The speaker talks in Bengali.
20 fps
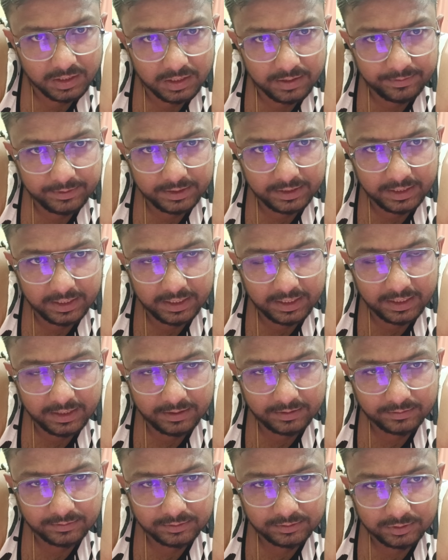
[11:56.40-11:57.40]
আমি খেয়ে
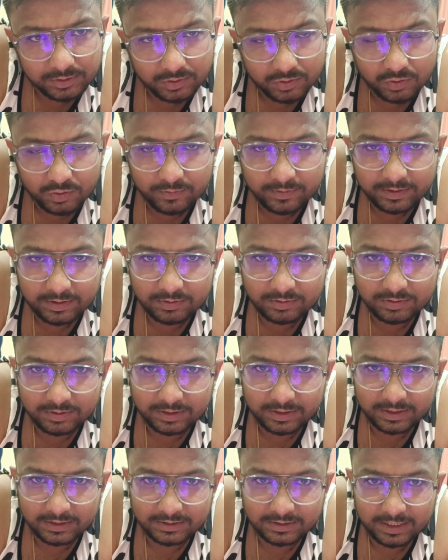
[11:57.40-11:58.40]
ওভারলোড হয়ে
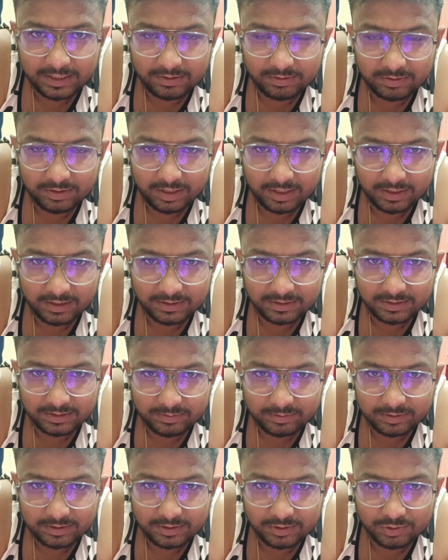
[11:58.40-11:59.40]
গেছে এত খাইয়েছে
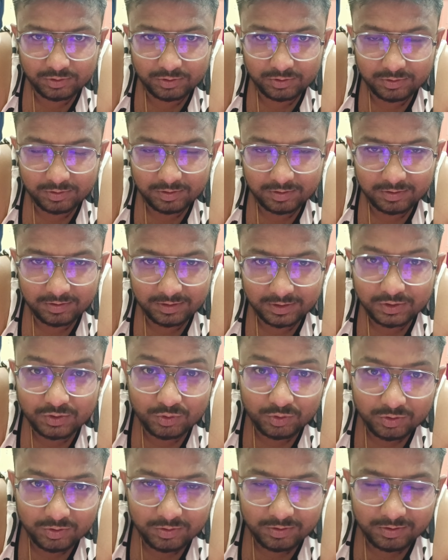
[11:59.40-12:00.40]
আমাকে জোর করে করে
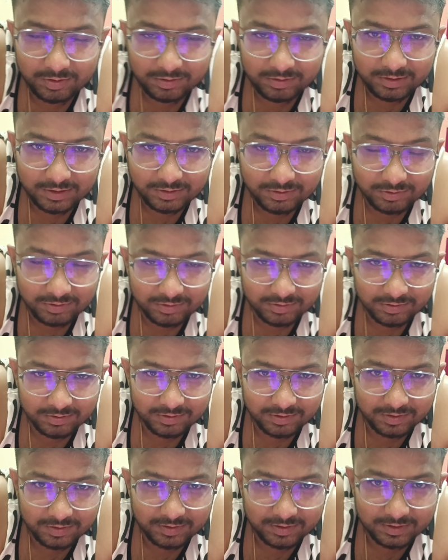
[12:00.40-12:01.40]
জোর করে করে জোর করে
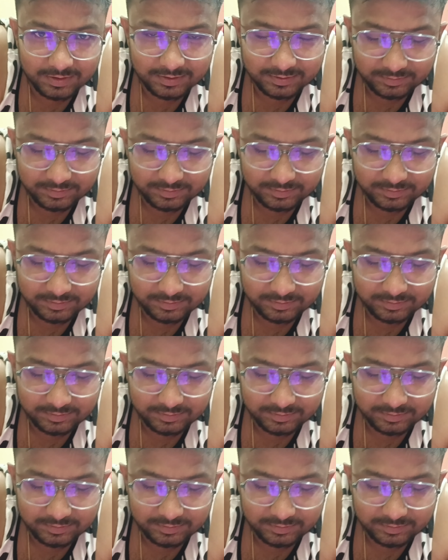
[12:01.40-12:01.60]
করে